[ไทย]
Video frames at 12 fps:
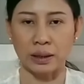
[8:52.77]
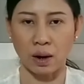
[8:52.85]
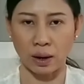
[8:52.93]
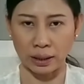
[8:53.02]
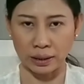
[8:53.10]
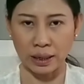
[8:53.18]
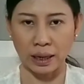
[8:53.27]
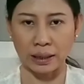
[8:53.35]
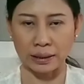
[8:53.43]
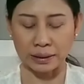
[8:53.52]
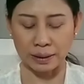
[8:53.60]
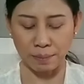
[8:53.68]
ต่อเนื่อง
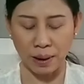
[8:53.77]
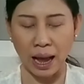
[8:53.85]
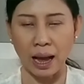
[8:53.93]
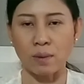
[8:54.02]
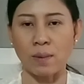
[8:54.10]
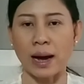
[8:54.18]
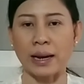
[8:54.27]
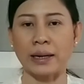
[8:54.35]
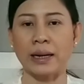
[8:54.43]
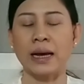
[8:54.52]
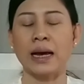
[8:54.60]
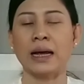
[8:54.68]
15วัน
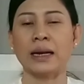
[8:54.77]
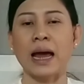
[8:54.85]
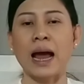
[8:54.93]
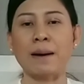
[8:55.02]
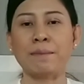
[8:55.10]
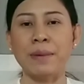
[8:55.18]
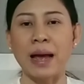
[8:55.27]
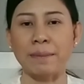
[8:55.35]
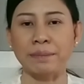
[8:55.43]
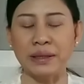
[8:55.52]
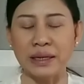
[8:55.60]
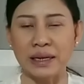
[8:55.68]
ทำแบ
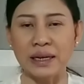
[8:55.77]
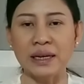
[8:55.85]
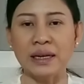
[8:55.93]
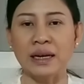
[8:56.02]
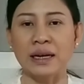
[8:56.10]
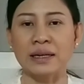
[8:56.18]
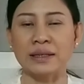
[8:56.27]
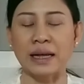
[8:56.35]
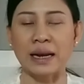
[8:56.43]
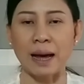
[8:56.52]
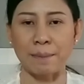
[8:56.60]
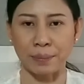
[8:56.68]
บนี้ส
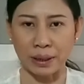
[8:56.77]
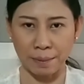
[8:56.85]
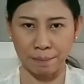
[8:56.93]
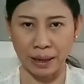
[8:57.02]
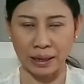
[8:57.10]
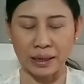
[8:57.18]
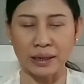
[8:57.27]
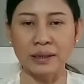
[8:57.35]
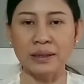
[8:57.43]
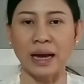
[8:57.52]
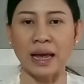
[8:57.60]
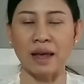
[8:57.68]
ลับกันไป
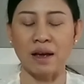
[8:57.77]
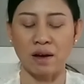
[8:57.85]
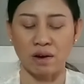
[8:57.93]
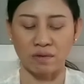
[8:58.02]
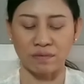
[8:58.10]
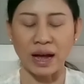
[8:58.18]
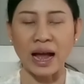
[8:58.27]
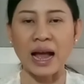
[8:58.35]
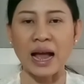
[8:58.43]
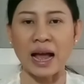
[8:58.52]
เรื่อยๆฝ้า